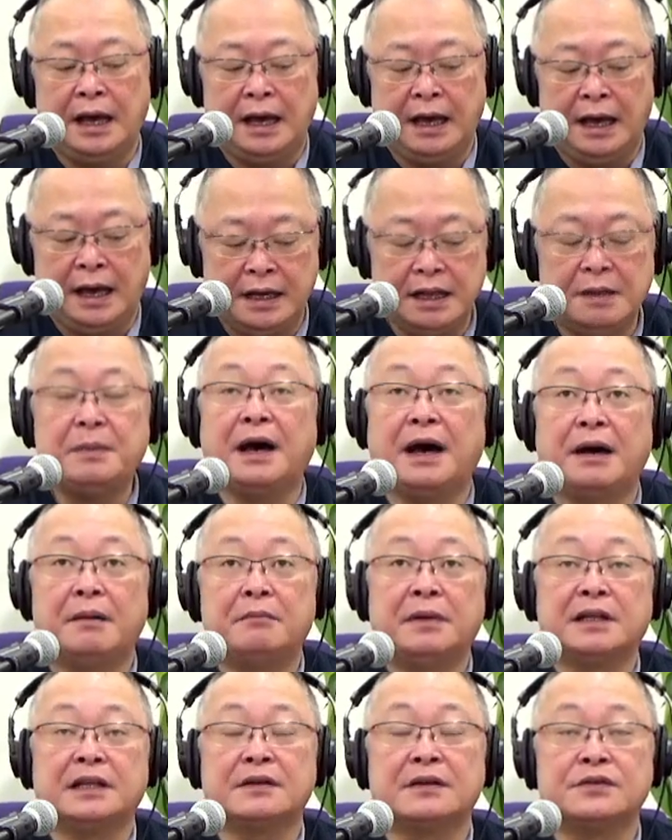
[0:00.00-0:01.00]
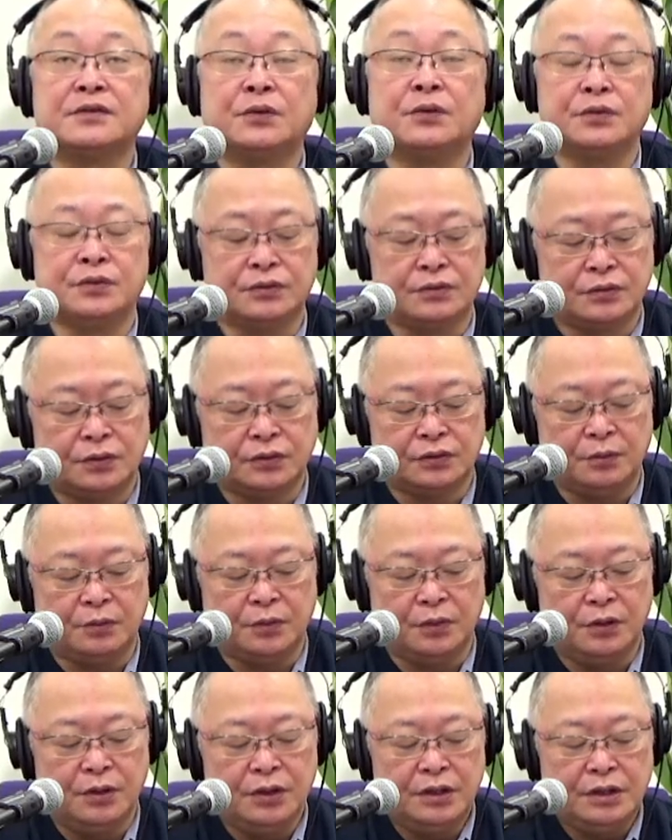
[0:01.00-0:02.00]
あればまたそういうこと
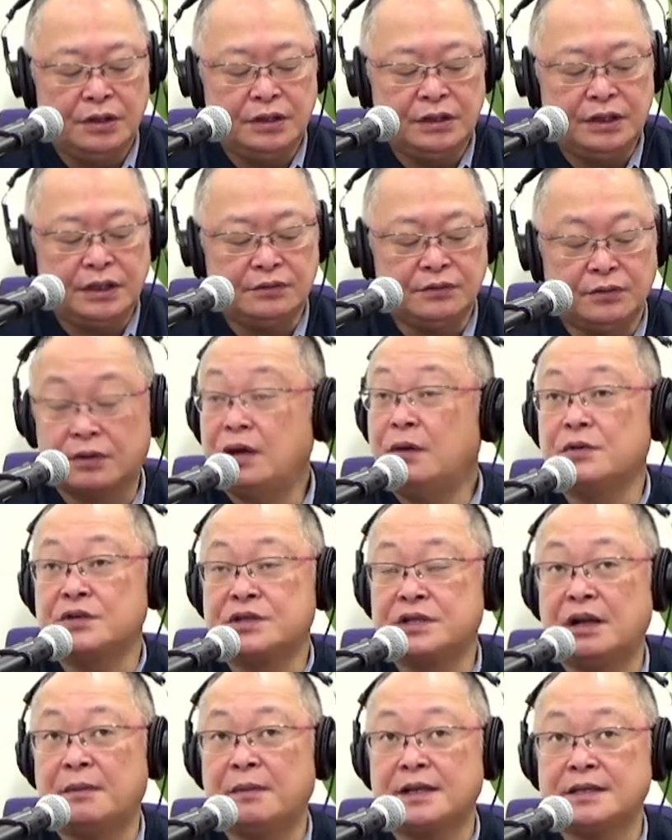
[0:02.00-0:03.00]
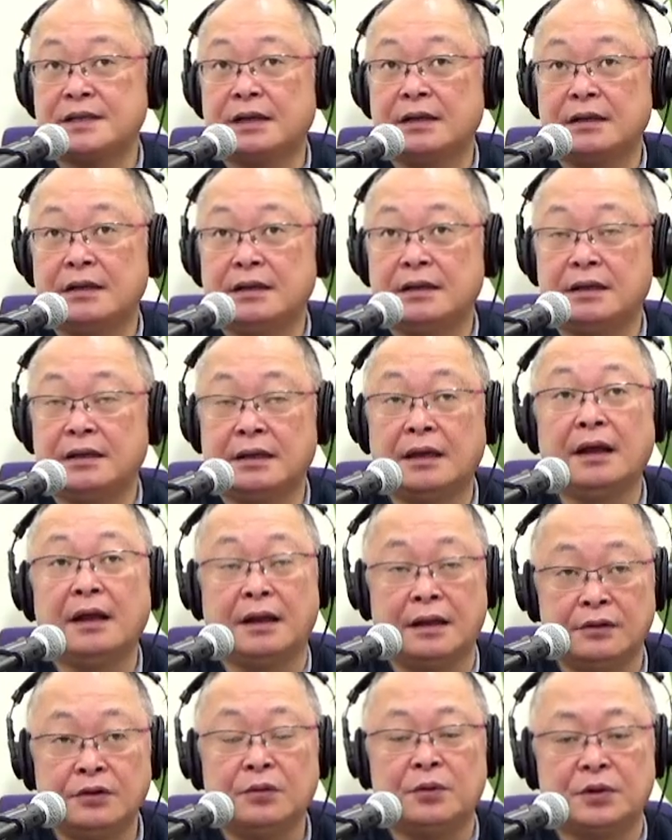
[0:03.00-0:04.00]
も言えるのかもしれませんけ
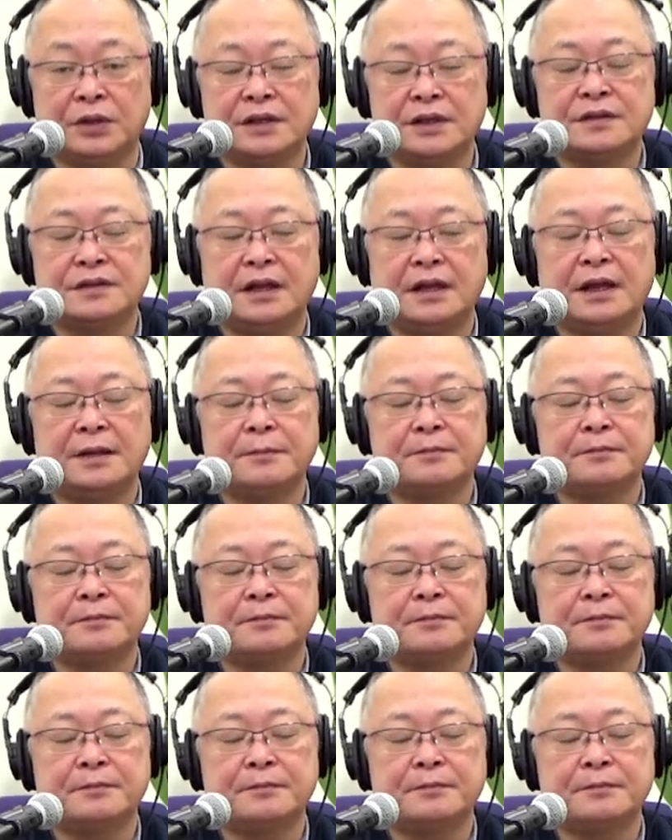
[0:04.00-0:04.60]
れどもですね、